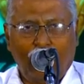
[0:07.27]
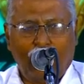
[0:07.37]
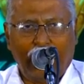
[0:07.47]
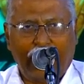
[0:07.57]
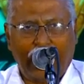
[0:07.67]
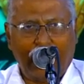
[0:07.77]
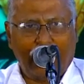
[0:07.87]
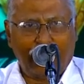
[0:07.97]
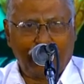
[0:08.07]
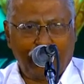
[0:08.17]
உங்களுக்கு
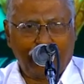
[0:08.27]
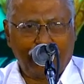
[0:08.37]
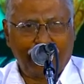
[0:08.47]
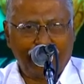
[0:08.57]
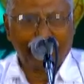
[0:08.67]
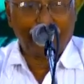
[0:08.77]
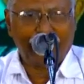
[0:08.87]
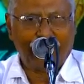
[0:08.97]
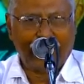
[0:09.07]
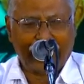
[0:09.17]
எல்லாரும்
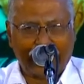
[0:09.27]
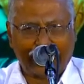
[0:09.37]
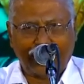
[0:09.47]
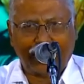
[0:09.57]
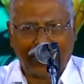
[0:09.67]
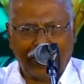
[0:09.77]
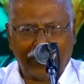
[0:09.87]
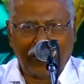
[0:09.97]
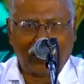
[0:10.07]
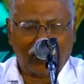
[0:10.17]
வணக்கத்தை
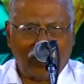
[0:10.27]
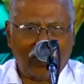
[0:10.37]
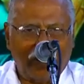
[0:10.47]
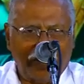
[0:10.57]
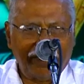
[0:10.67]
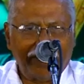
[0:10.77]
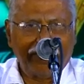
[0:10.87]
தெரியப்படுத்தி கொண்டு